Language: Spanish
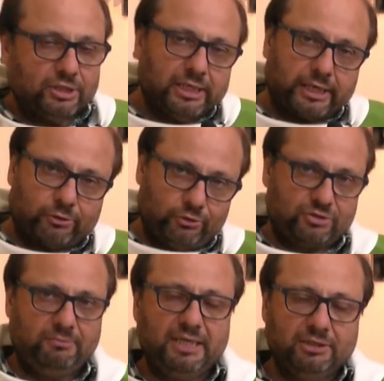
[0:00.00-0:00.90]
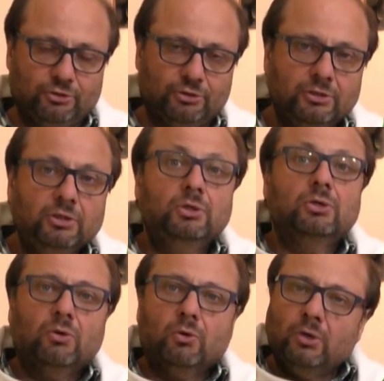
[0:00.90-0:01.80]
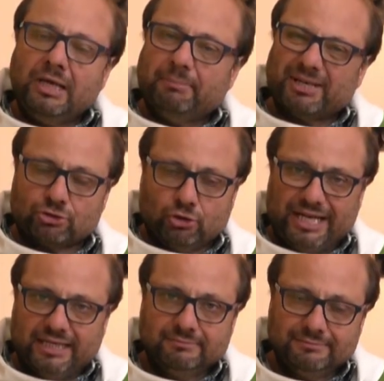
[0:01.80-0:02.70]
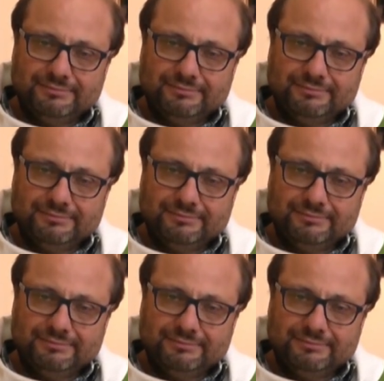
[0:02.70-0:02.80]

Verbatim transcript: en el reconocimiento, o la persona,